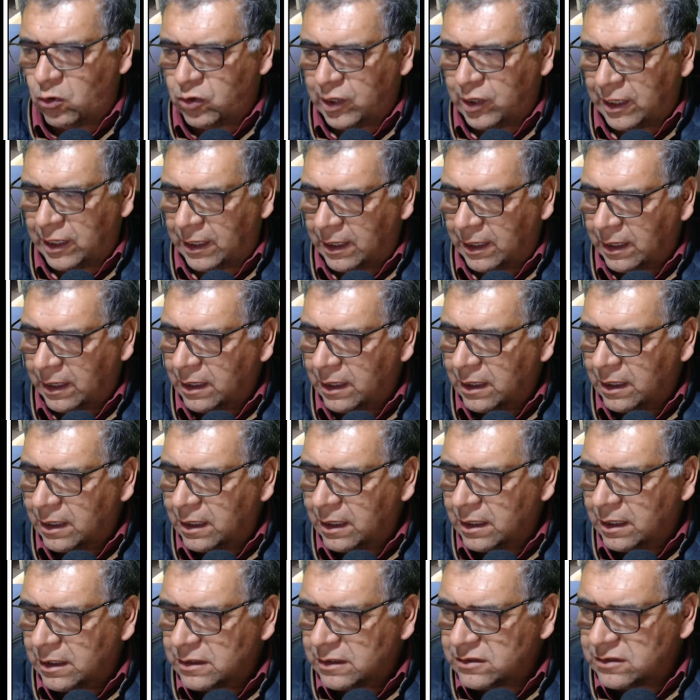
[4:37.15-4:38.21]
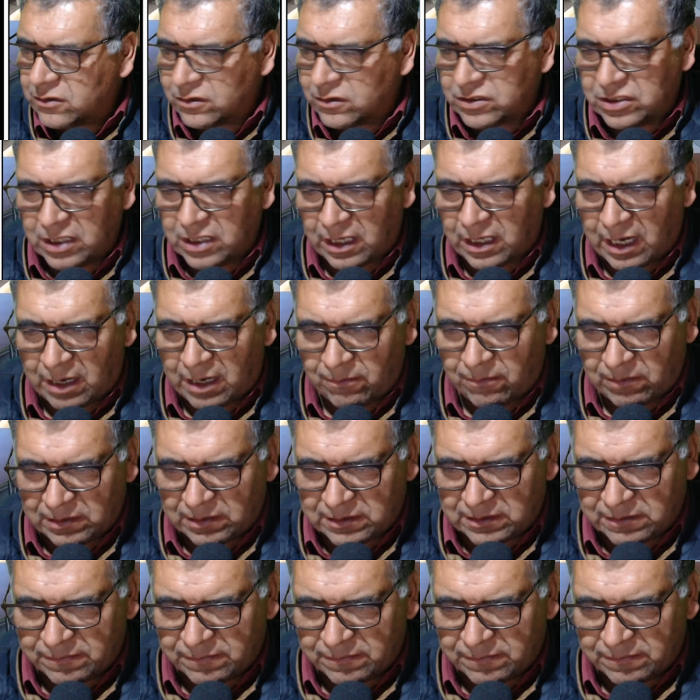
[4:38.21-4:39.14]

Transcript: de Xochitl Galvez.